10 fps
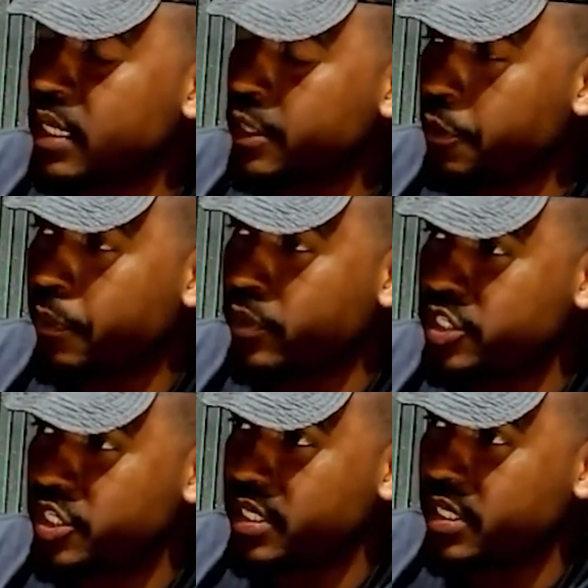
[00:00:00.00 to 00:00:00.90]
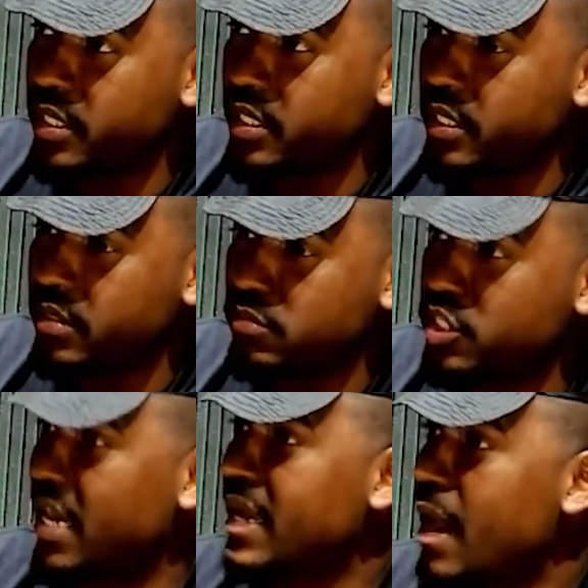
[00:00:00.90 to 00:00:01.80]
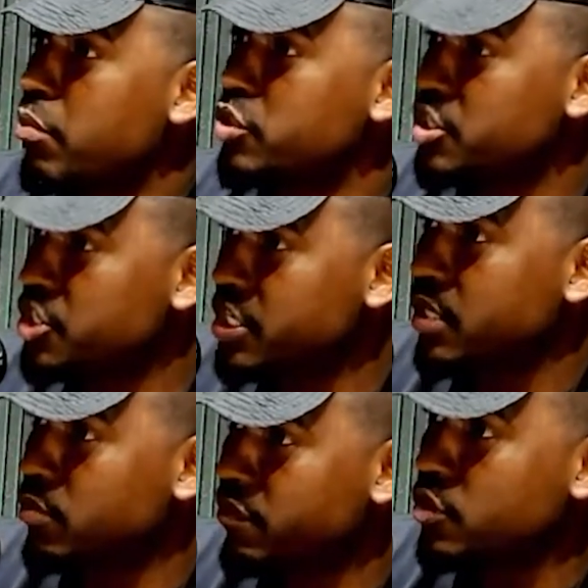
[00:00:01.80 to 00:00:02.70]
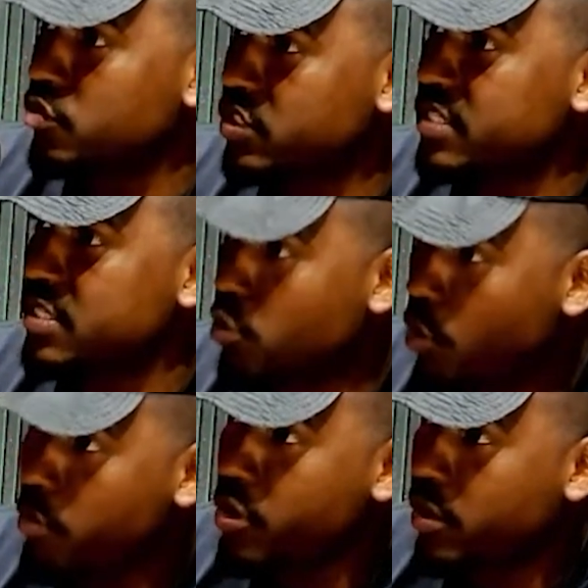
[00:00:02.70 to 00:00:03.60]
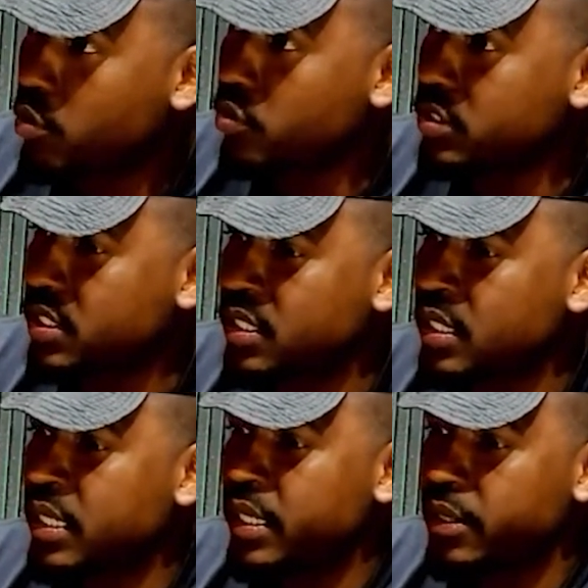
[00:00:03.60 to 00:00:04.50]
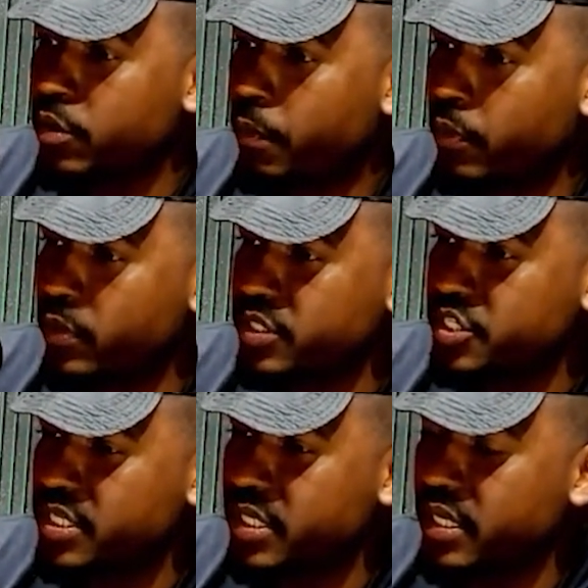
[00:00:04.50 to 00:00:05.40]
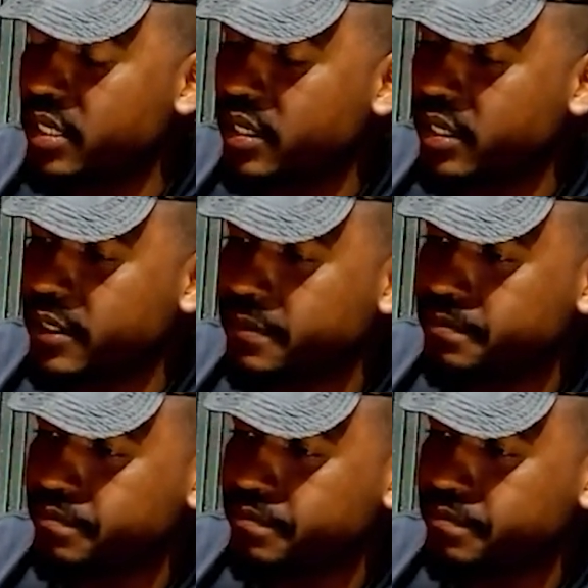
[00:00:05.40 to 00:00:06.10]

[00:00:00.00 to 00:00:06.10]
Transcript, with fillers: Eu pude tirar cabo de dia no 21GC como recruta. Eu pude